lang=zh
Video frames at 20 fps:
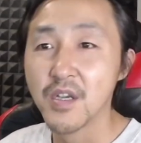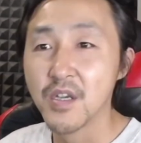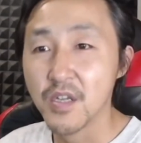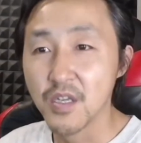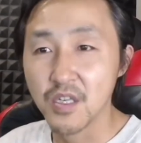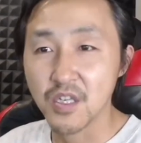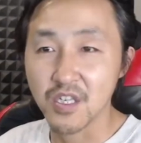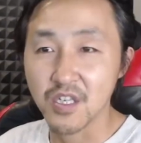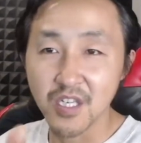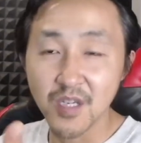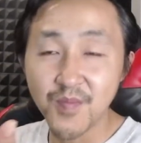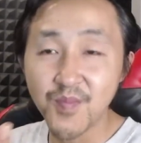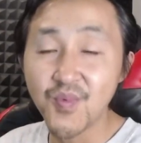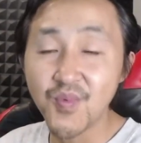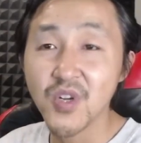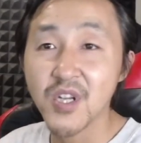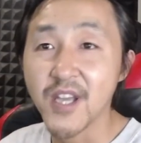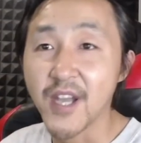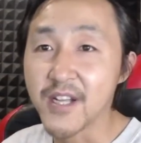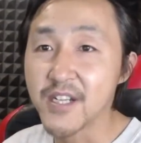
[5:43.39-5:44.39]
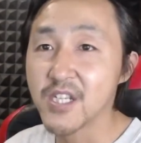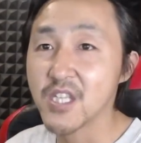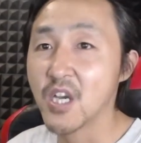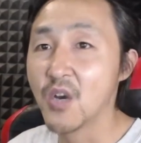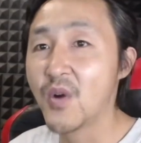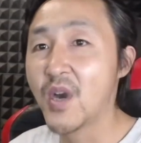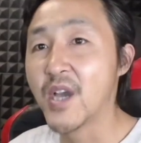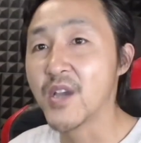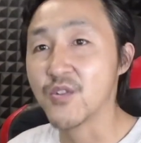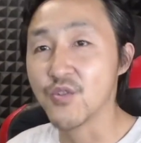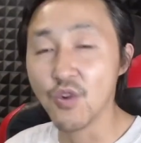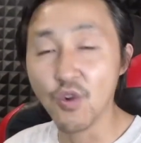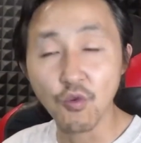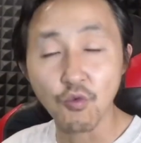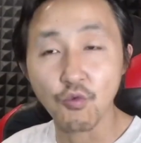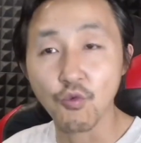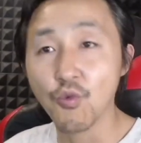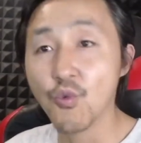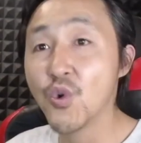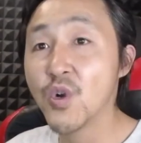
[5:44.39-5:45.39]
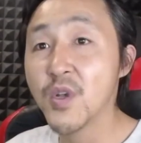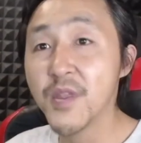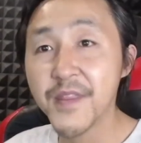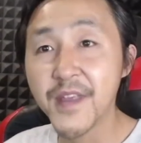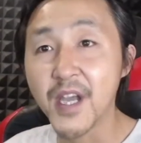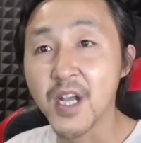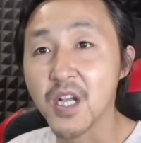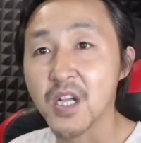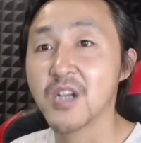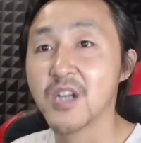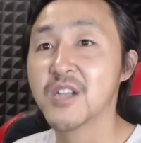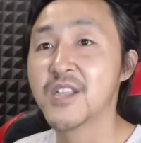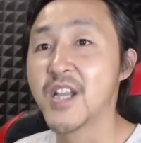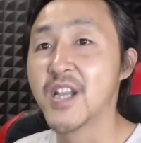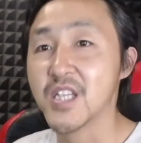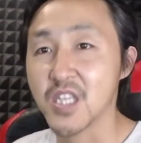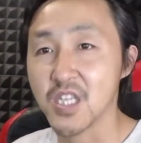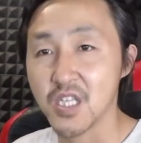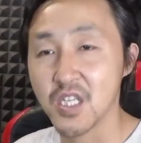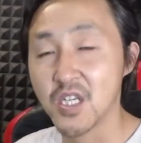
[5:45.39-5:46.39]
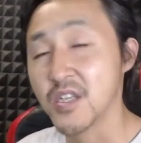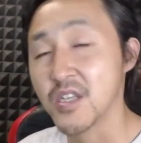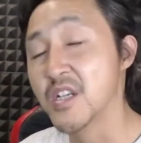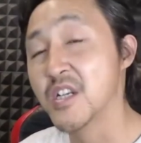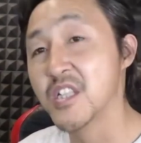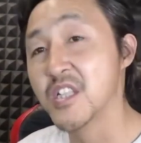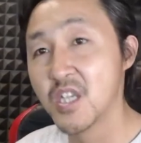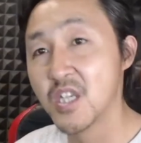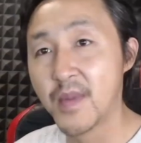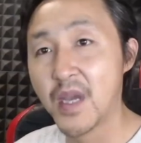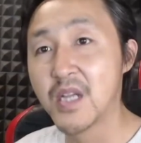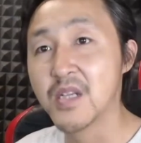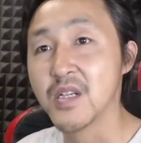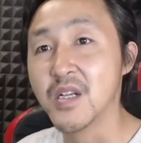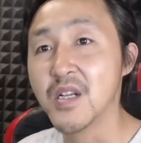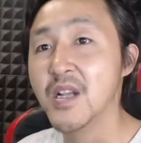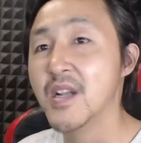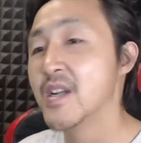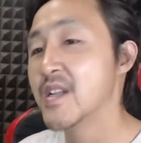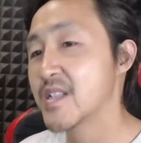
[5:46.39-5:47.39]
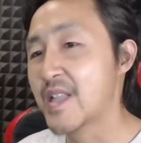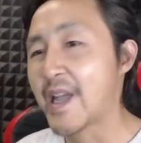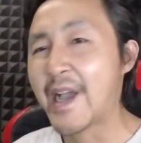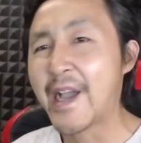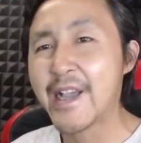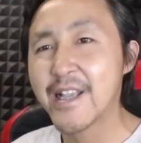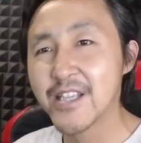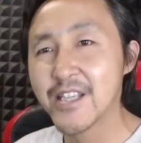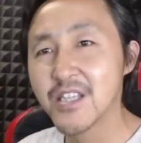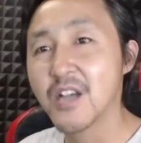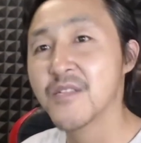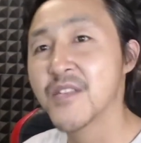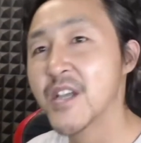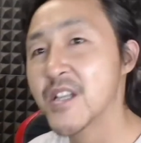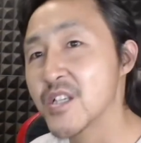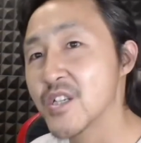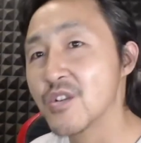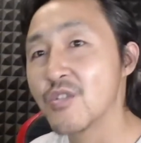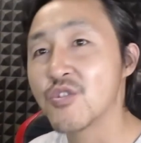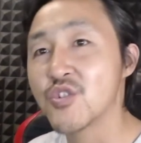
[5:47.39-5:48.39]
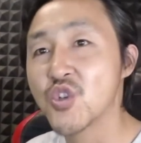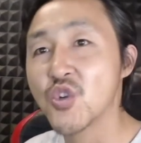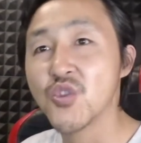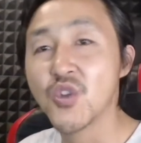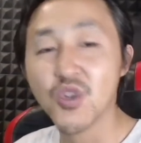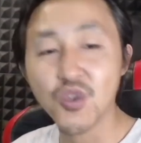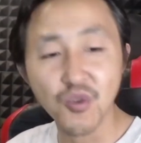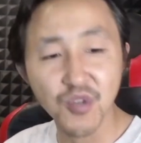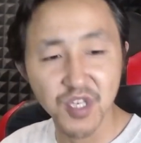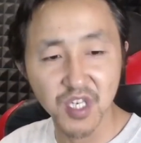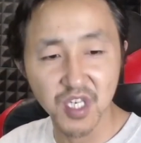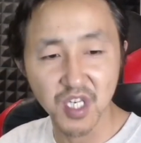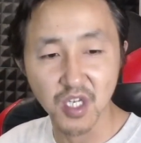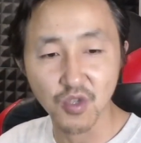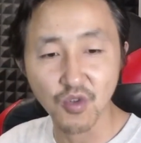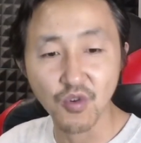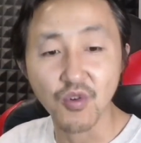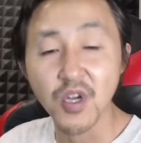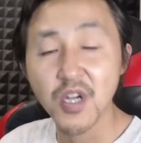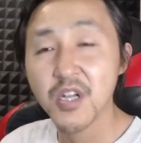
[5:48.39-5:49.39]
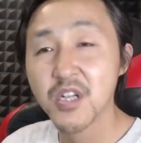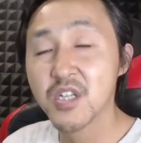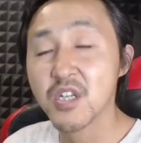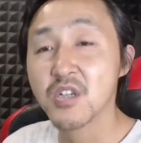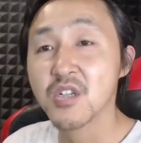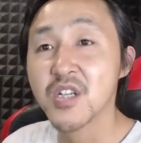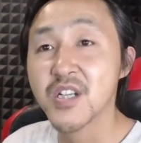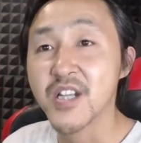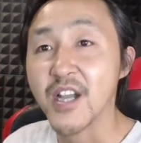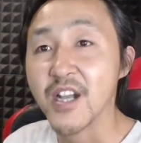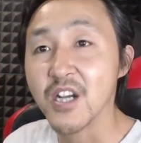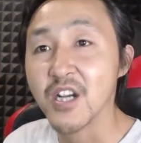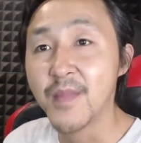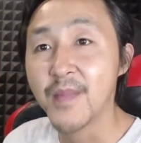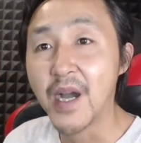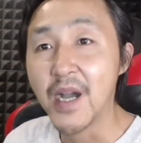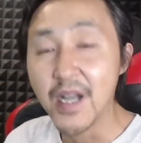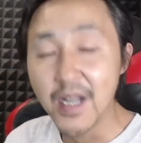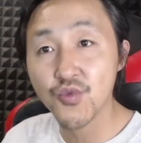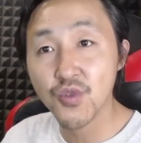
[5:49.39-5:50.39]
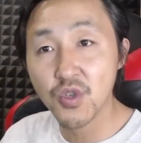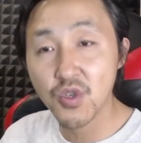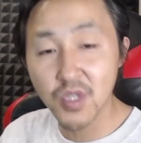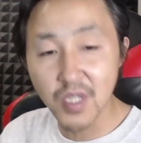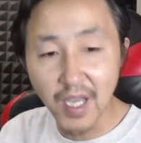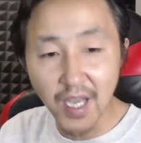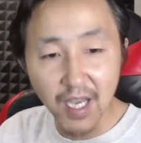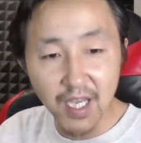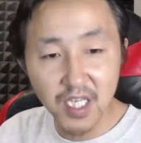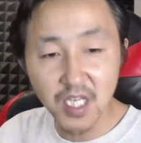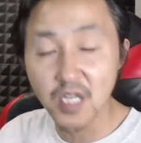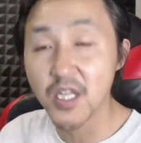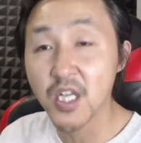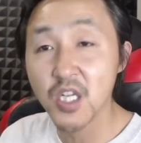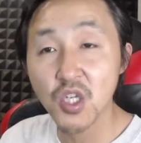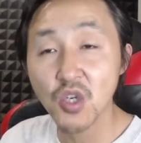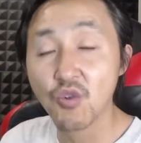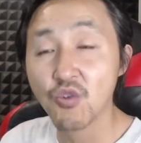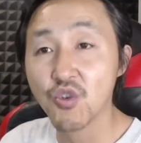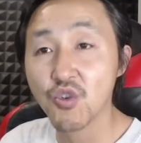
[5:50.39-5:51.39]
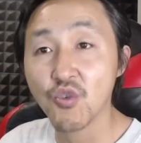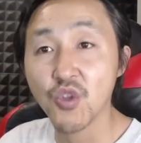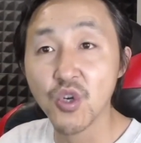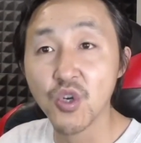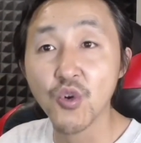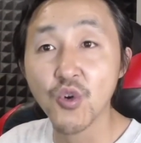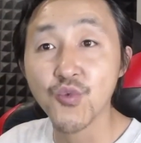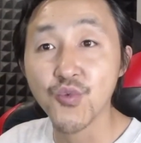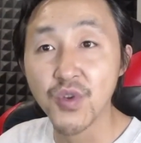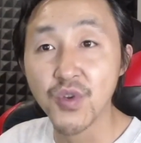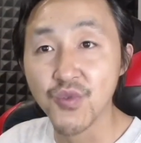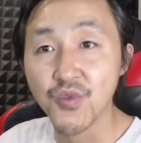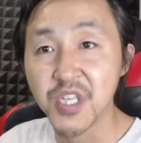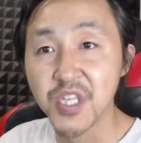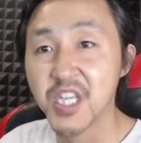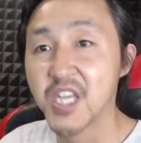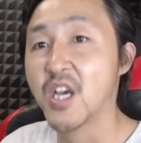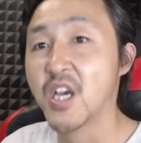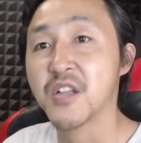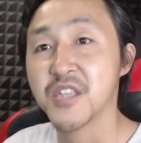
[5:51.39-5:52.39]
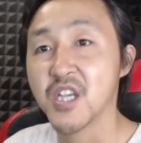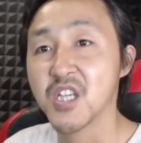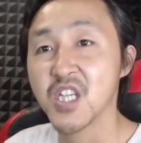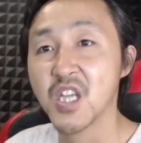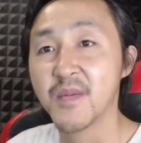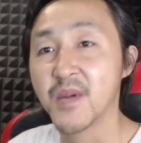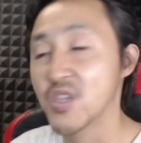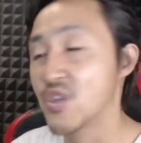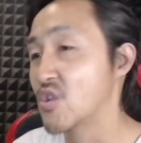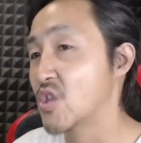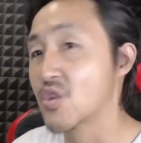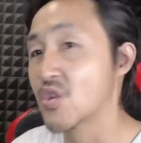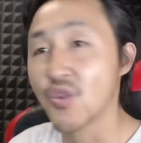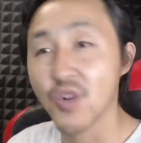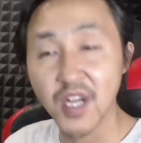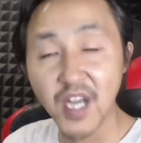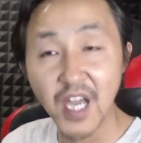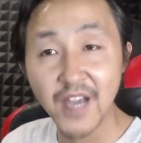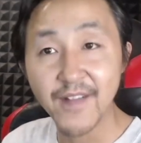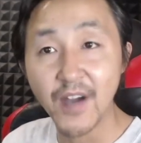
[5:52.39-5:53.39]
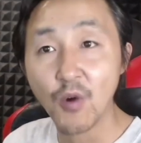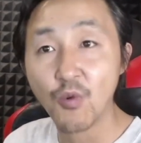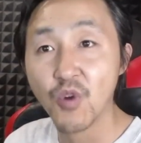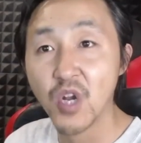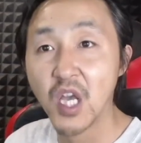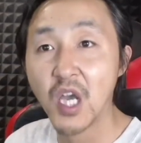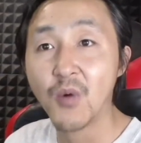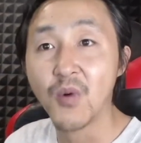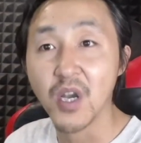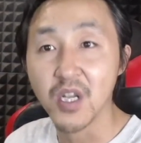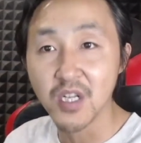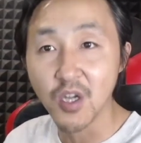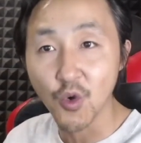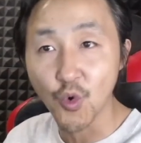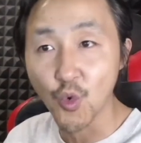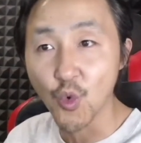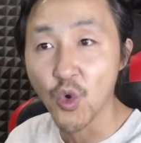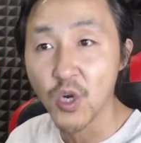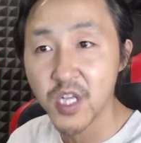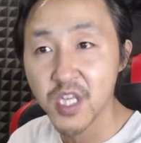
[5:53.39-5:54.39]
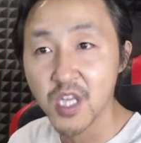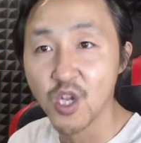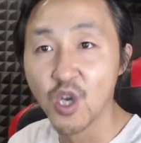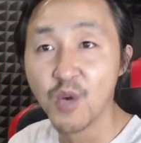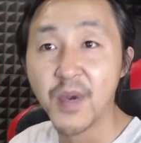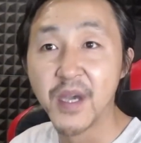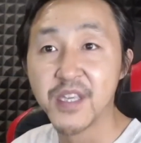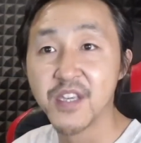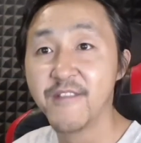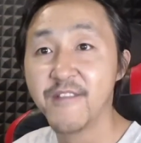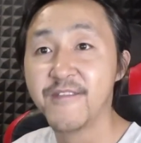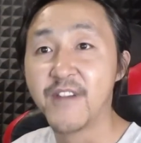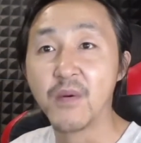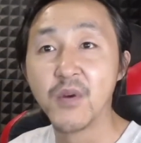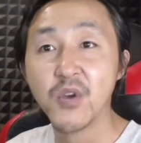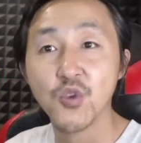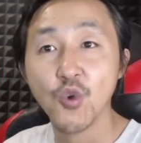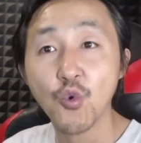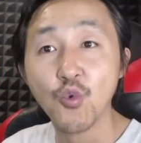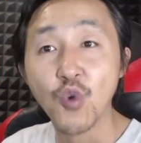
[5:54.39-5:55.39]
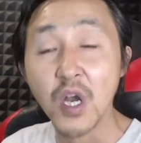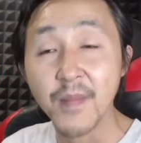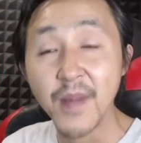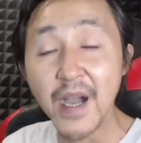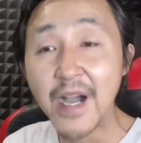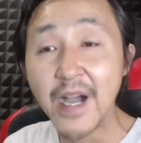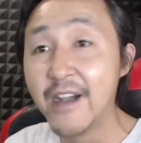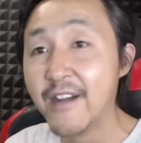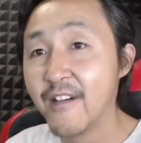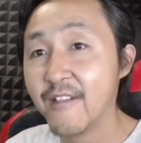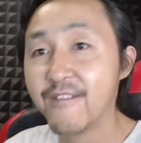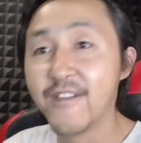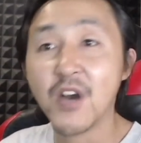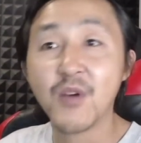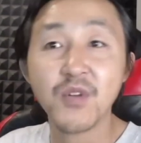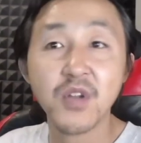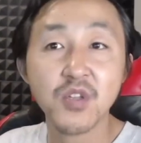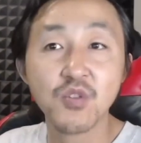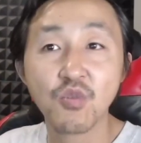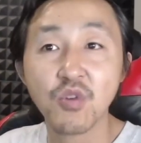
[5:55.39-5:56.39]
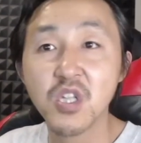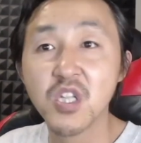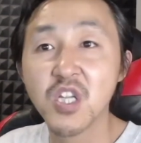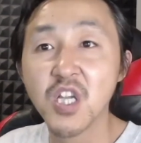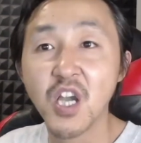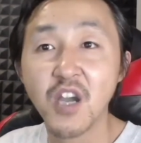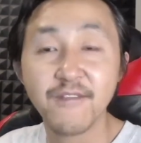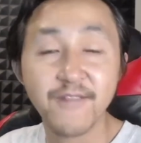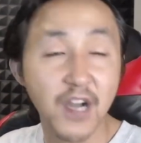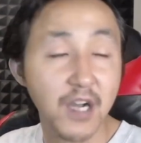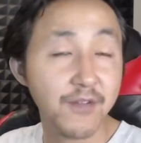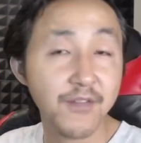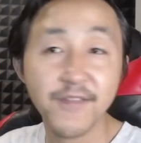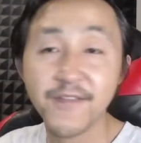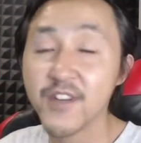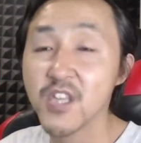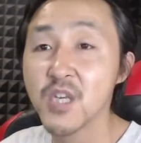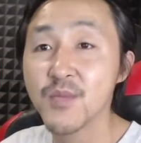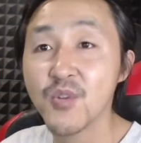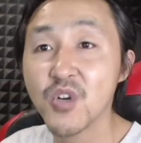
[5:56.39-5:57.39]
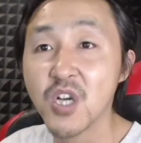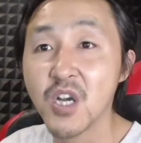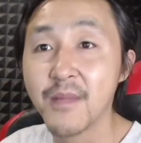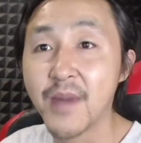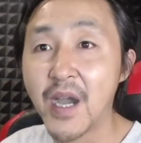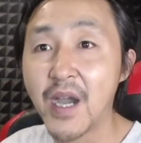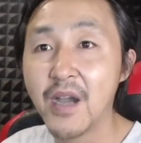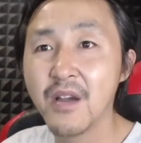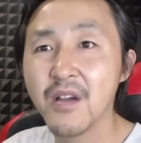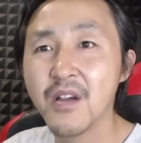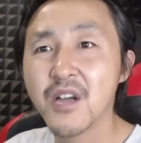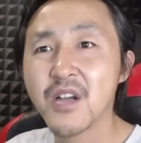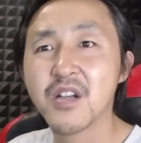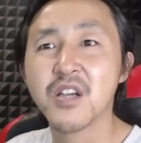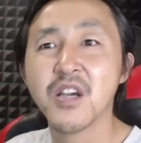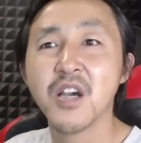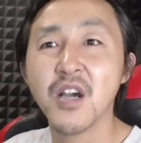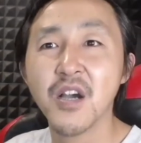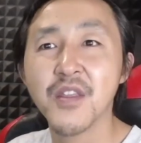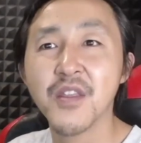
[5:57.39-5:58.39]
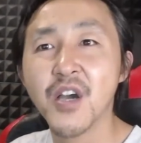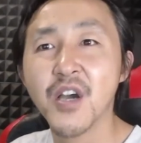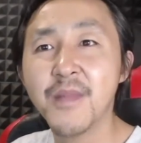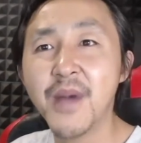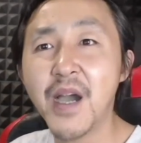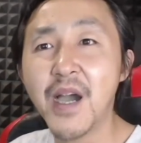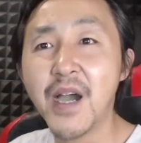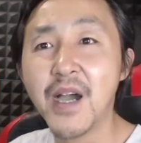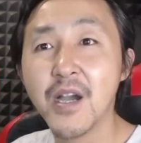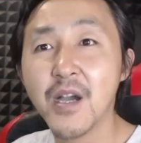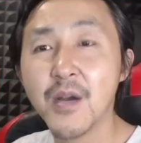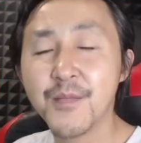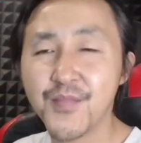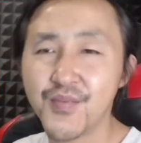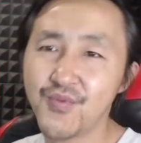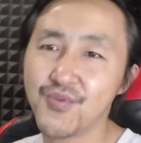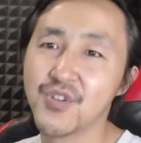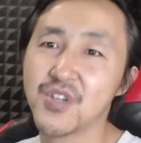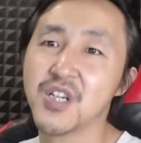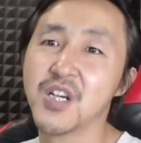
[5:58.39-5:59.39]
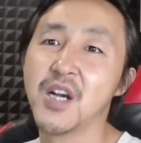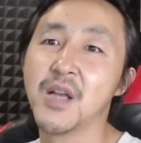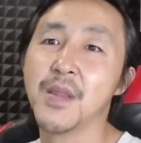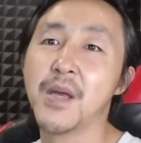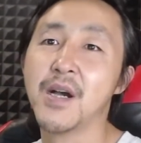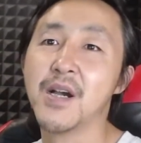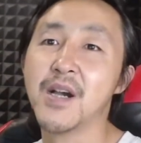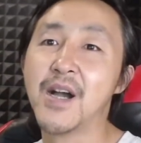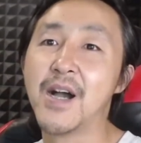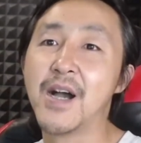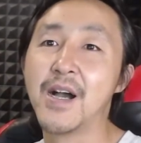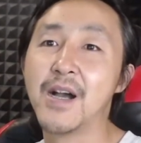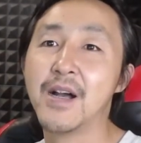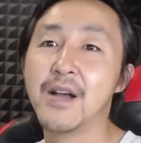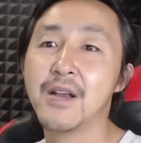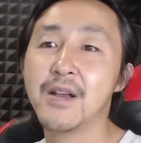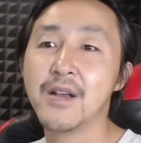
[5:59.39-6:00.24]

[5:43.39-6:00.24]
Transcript: 习不连任的话，由胡温在隔代指定一个接班人，他上台之后就能够启动政治改革吗？他上台之后就能够允许结党结社吗？就能够开放互联网，让国内的老百姓访问油管吗？访问推特，访问 Facebook 吗？可能吗？不可能啊！